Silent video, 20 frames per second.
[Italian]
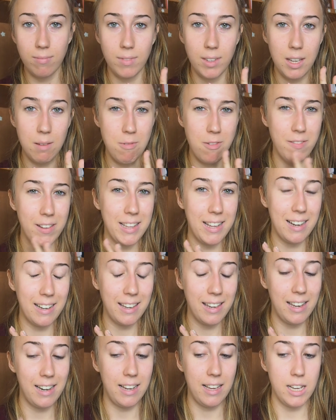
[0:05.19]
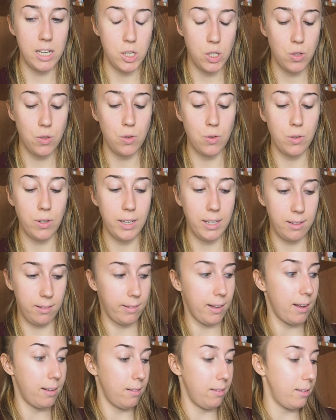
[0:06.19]
che mi avete anche richiesto in
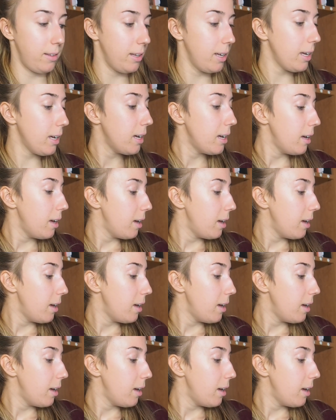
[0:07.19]
tanti